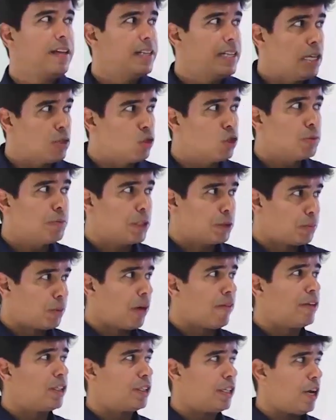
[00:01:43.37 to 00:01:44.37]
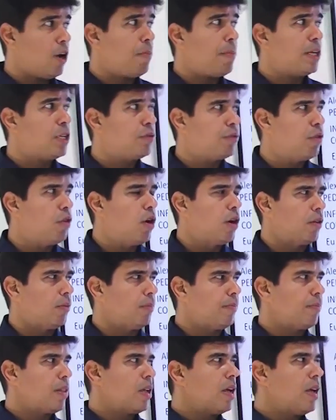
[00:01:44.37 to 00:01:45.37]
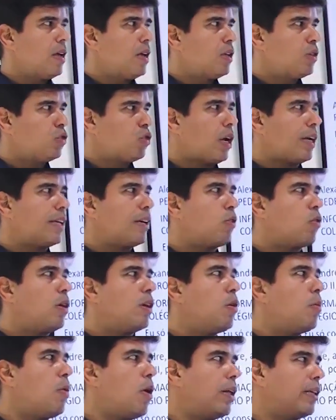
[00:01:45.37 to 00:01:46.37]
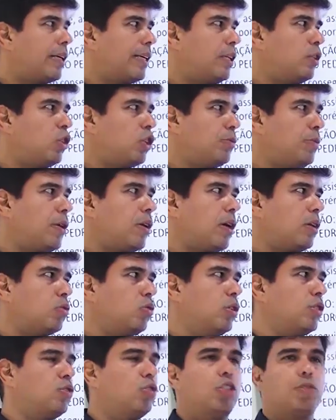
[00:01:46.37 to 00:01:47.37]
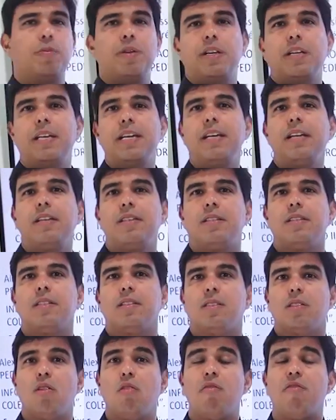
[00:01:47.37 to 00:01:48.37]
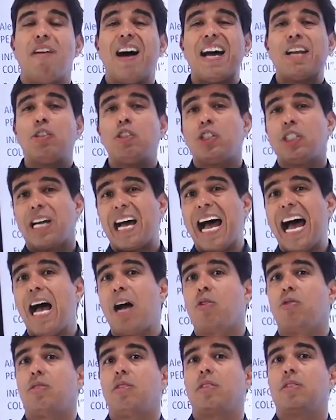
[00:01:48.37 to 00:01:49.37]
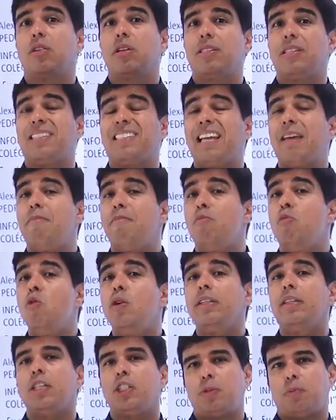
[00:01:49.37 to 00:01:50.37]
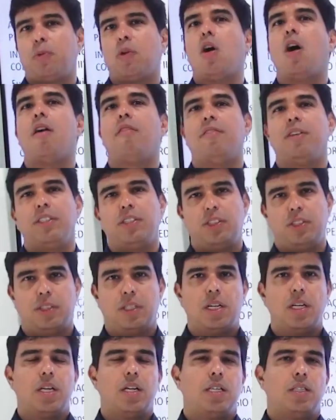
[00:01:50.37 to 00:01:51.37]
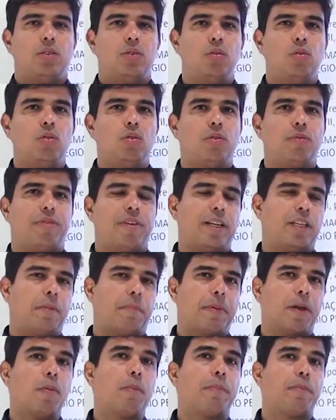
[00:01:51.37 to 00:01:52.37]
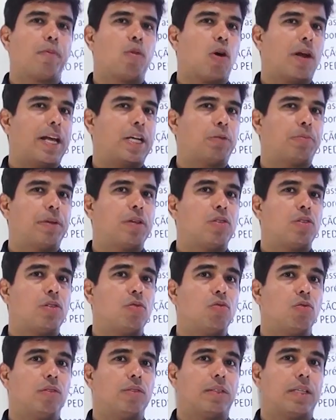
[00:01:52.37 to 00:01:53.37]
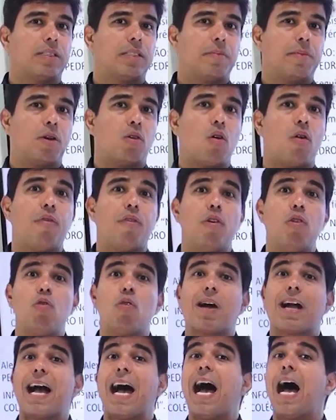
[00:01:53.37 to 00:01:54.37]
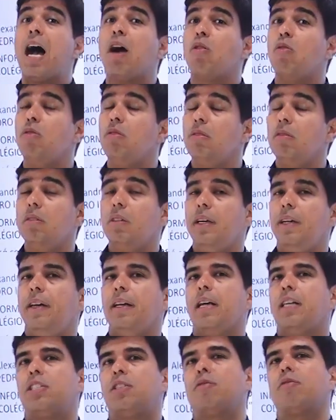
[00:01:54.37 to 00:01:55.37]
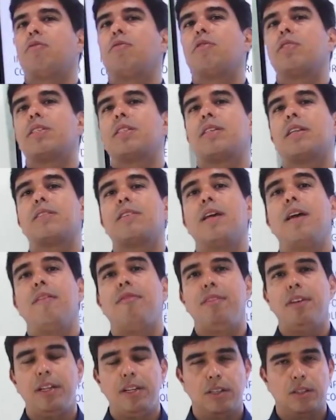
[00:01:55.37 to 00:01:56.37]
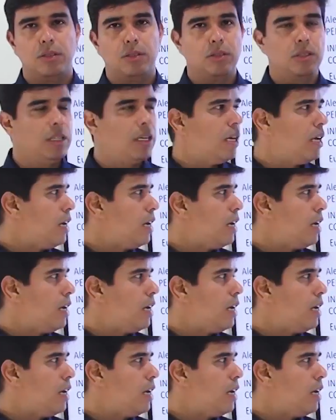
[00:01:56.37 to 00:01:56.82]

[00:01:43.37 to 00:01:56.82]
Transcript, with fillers: E as últimas provas realmente foram. Só que quando eu boto aqui 2014 e 2015, são vários cargos, então assim, tem muitas provas do, feita pelo Colégio Pedro II. Tem que saber qual foi o cargo relativo que você está se referindo.